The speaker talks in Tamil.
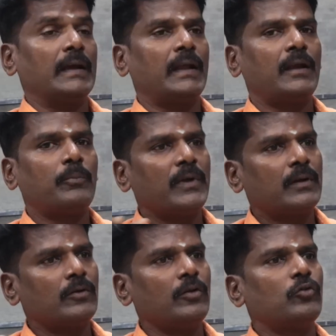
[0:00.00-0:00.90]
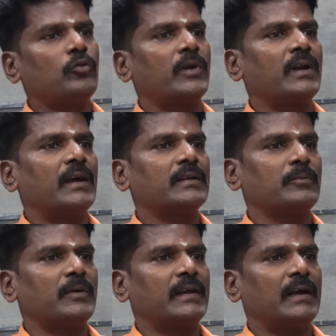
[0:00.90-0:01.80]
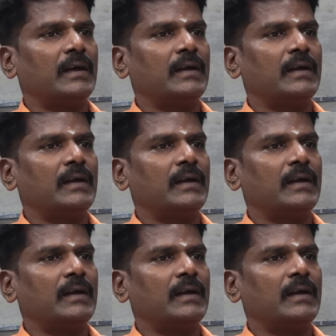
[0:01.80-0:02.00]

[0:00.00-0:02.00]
யாரையா பேர் சொல்லி கூப்பிடுன்னு ஆசைப்பட்டா